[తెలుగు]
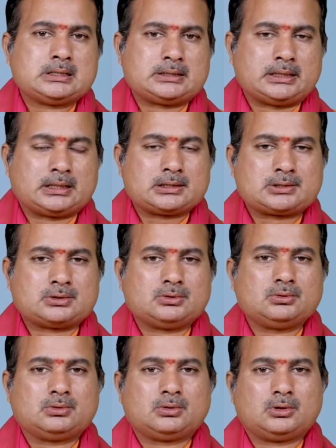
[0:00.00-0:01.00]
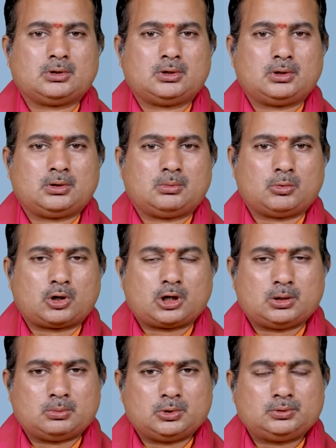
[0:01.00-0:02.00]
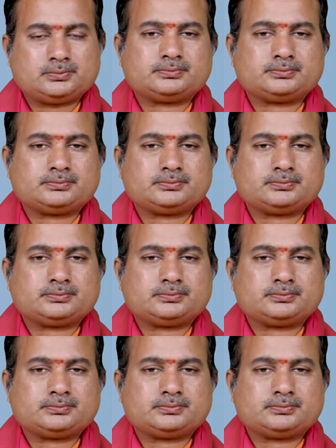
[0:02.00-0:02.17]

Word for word: శిరస్సు ముఖము